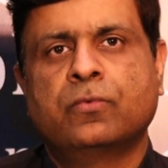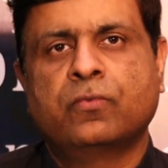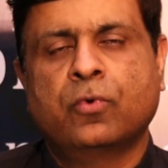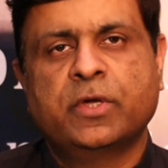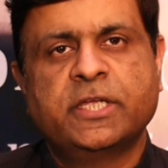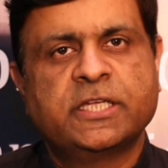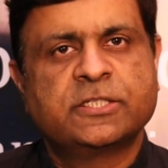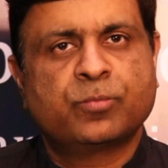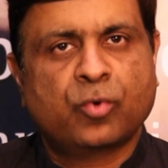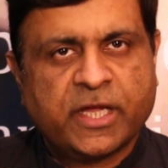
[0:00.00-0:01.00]
वो
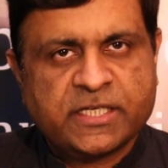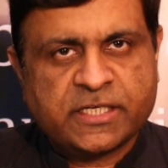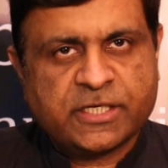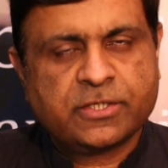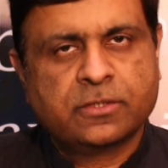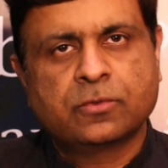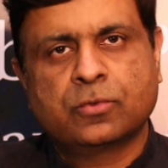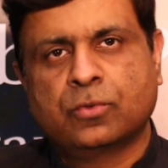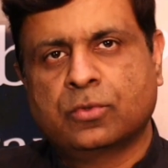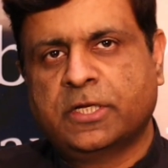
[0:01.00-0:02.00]
एक्सप्लाइटेशन
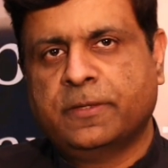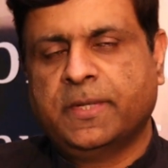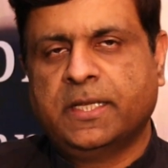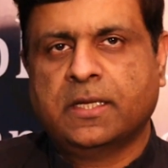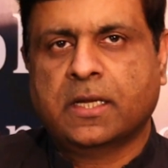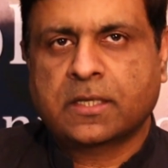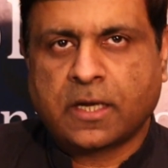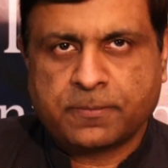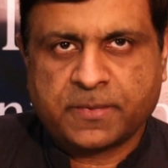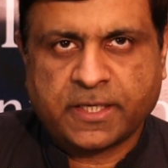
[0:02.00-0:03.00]
को रोकने में
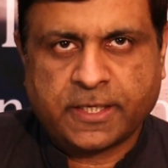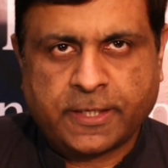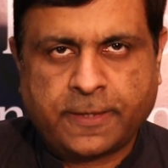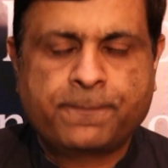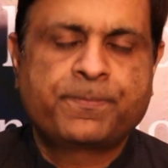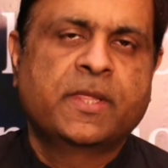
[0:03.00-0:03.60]
नाकाम रहे हैं